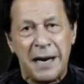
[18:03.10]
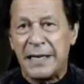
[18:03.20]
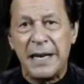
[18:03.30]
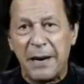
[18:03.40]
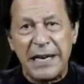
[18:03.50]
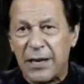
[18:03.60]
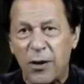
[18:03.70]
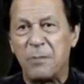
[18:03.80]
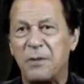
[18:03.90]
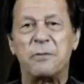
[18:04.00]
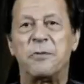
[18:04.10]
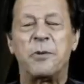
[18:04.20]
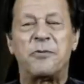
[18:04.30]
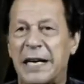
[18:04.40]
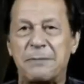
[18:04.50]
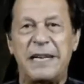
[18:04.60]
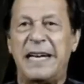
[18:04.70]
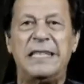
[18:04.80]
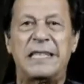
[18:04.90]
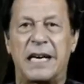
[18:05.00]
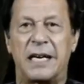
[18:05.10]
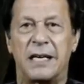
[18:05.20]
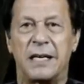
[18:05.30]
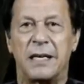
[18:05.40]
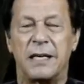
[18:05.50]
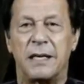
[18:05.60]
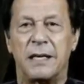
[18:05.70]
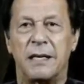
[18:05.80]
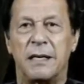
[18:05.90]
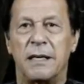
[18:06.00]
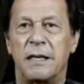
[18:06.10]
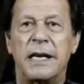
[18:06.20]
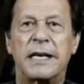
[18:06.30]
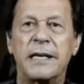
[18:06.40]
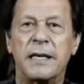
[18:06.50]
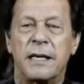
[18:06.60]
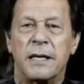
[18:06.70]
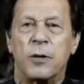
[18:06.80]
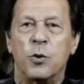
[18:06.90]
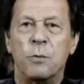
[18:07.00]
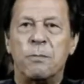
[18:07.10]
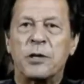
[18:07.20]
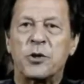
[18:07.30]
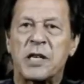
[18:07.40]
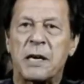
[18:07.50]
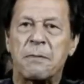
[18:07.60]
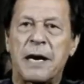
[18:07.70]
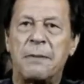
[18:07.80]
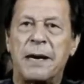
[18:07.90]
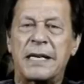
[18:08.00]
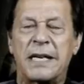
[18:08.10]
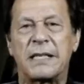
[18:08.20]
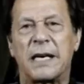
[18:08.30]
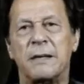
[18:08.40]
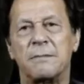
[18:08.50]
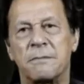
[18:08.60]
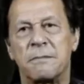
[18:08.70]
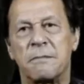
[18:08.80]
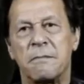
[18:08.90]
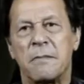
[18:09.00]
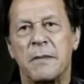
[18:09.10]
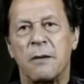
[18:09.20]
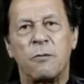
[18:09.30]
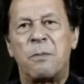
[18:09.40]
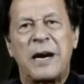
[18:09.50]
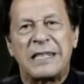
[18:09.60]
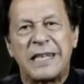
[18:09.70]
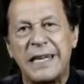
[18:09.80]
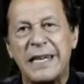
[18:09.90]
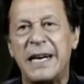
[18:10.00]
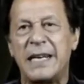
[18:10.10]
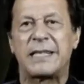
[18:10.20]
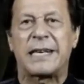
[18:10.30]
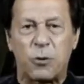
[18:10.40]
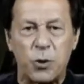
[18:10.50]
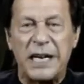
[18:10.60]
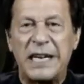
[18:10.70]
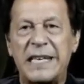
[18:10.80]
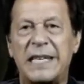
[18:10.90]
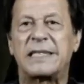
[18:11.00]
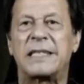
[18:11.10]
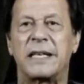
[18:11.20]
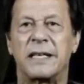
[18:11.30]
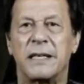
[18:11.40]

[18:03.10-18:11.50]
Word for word: यह हमारी कौम के मुफाद में नहीं था लेकिन ऊपर जो सरबरा बैठा था वो प्रेशर ही नहीं ले सका घुटने टेक दिए